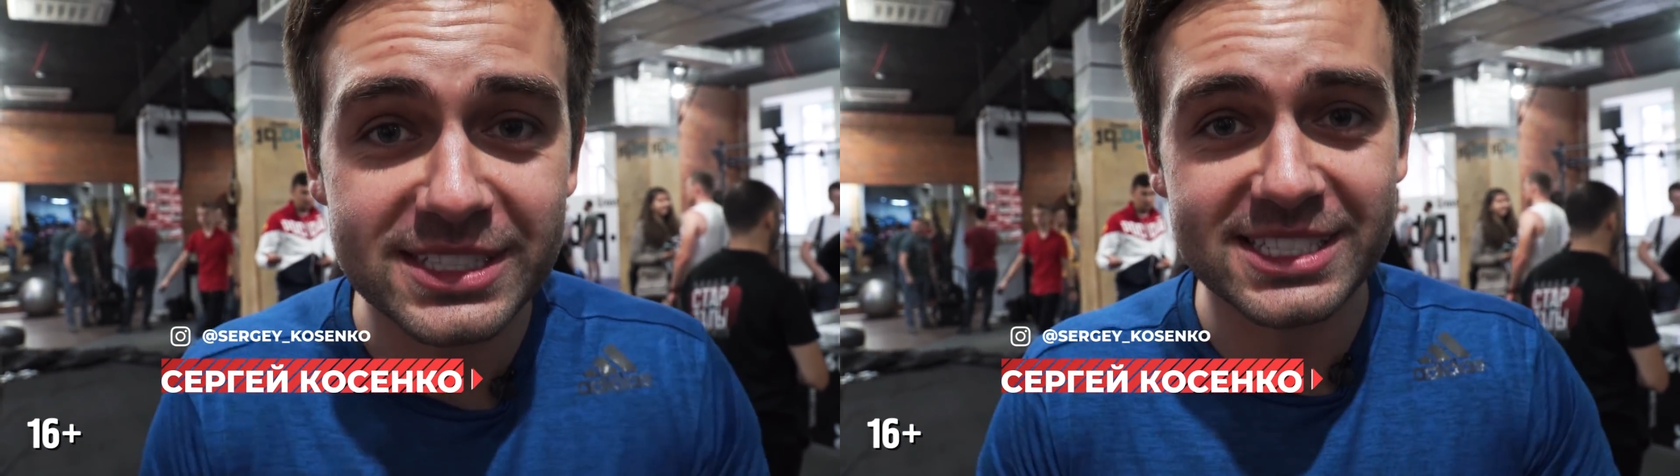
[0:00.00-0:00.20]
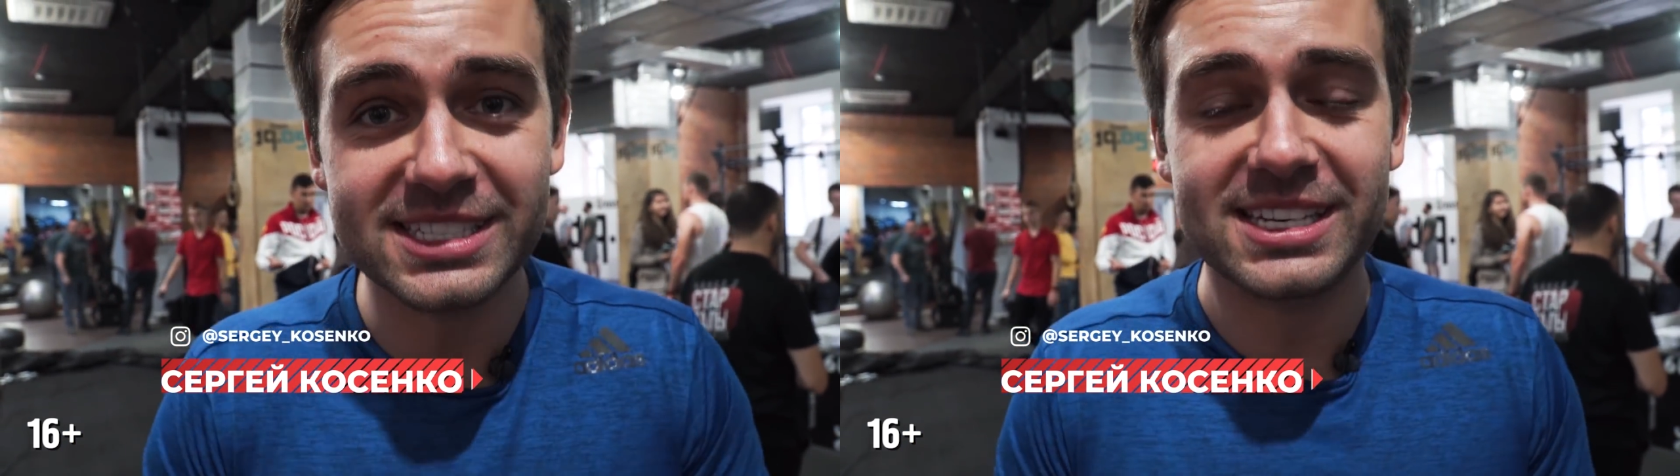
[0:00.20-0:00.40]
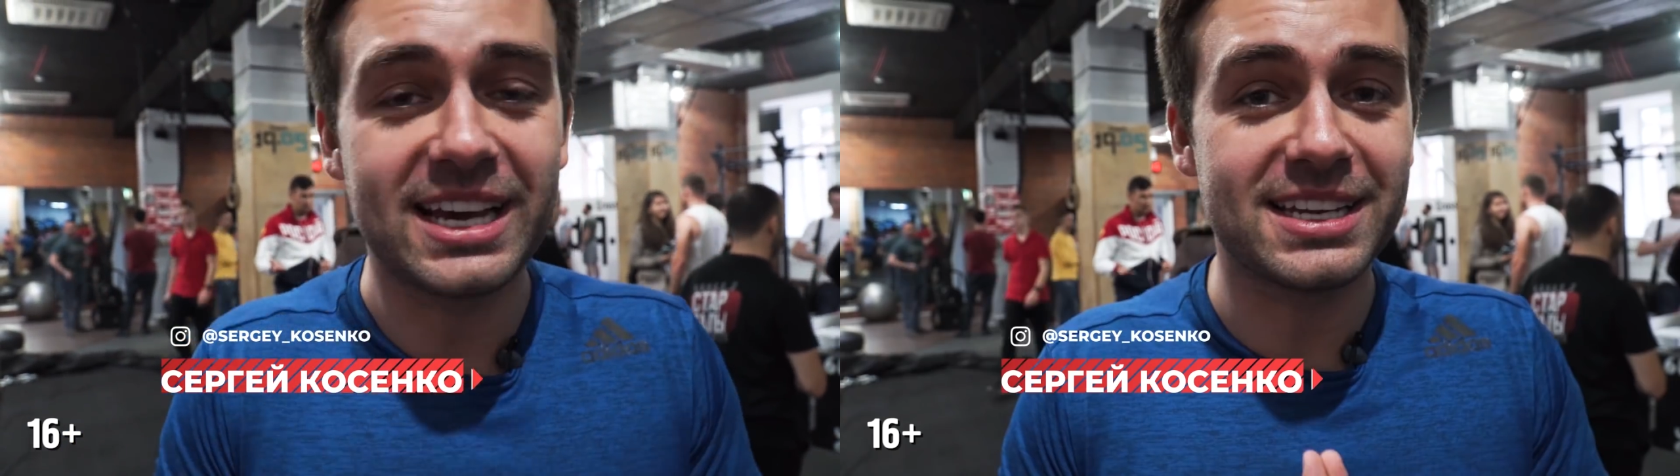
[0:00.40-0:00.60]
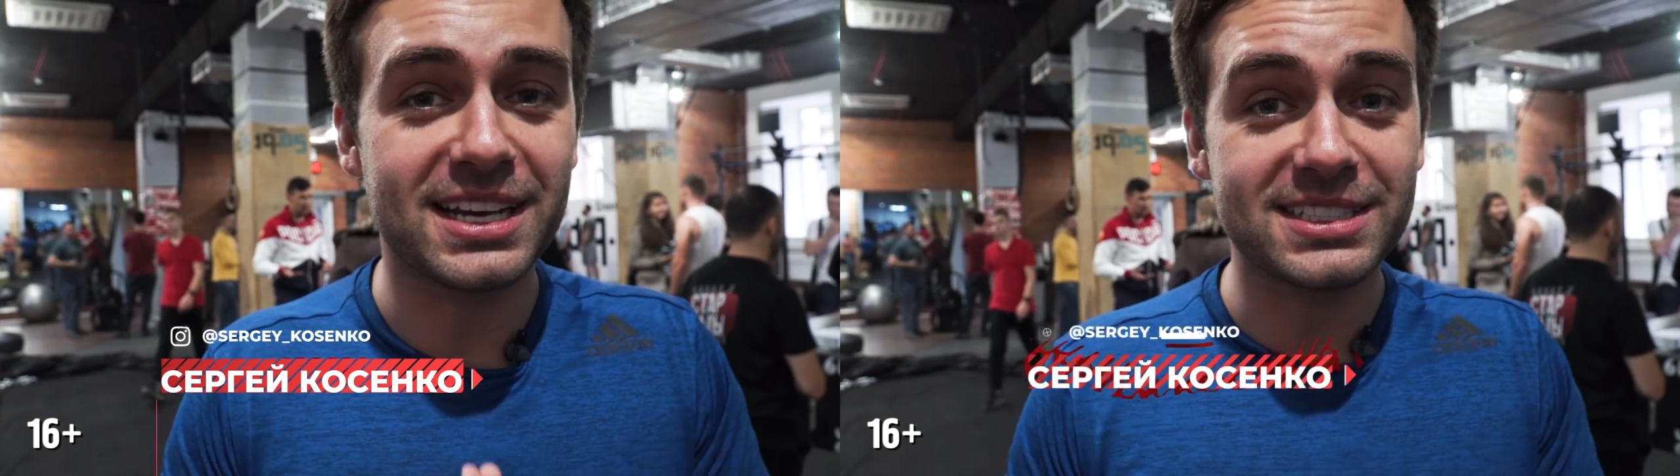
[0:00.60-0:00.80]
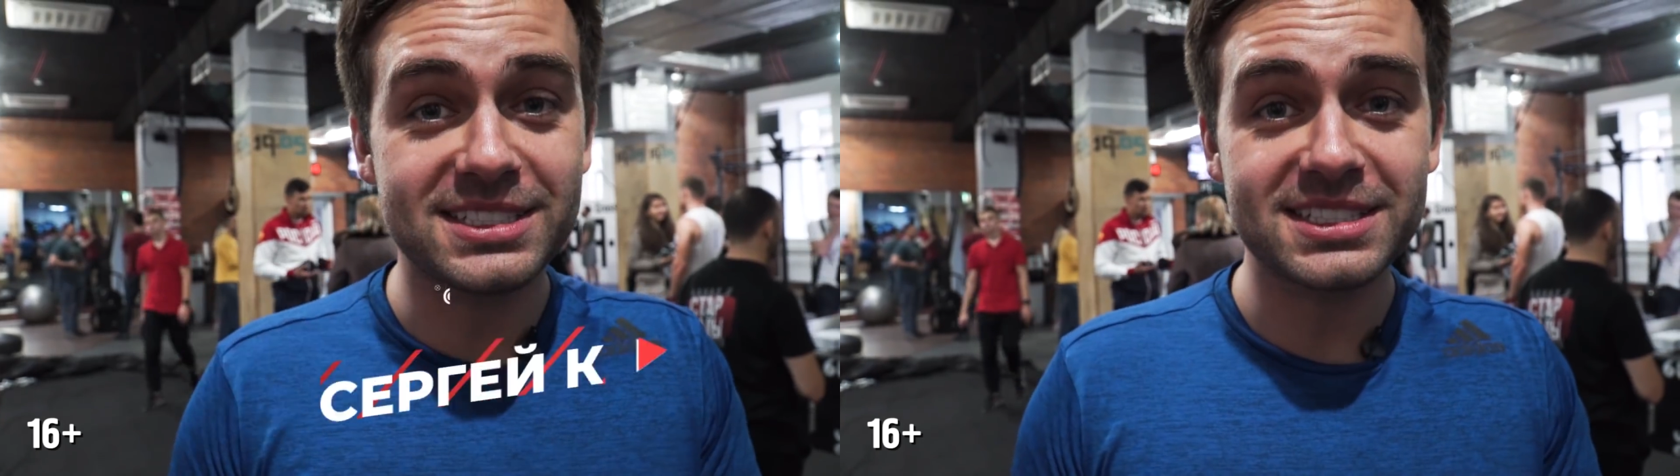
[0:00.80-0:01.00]
и здесь я не
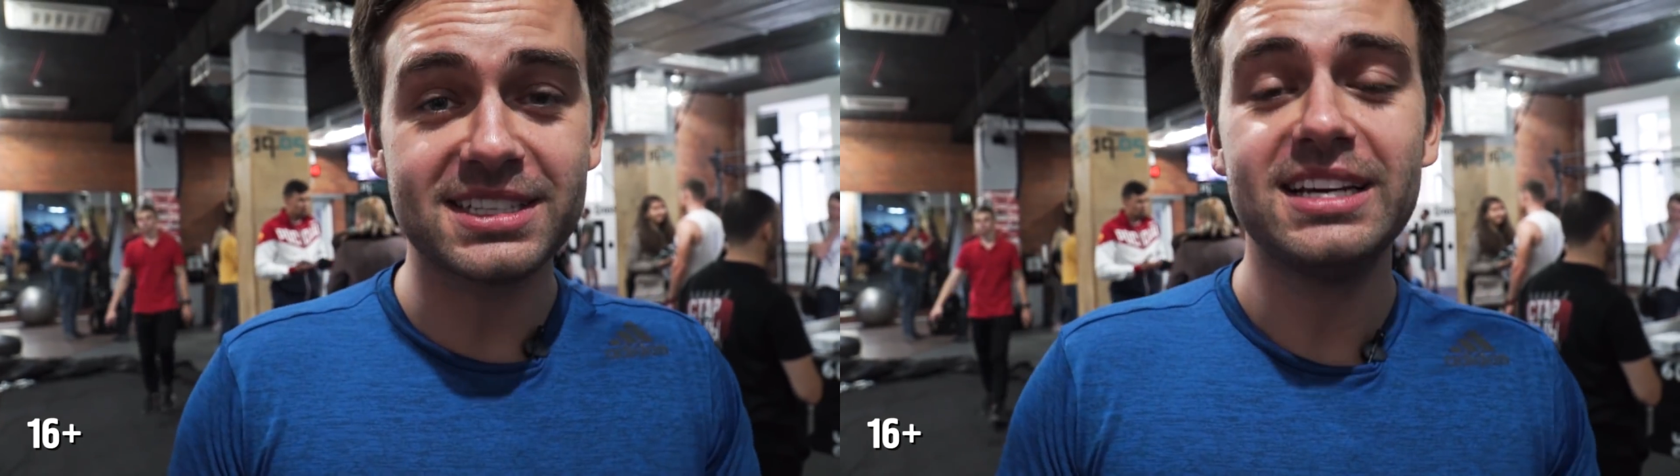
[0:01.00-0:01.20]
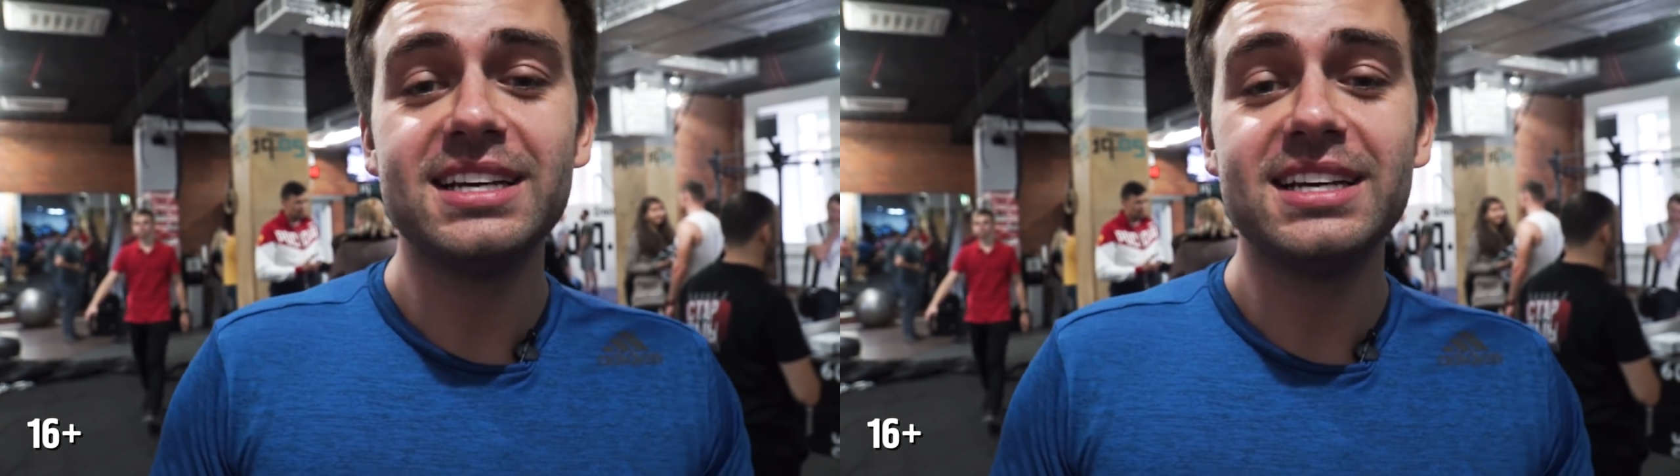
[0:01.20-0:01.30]
один.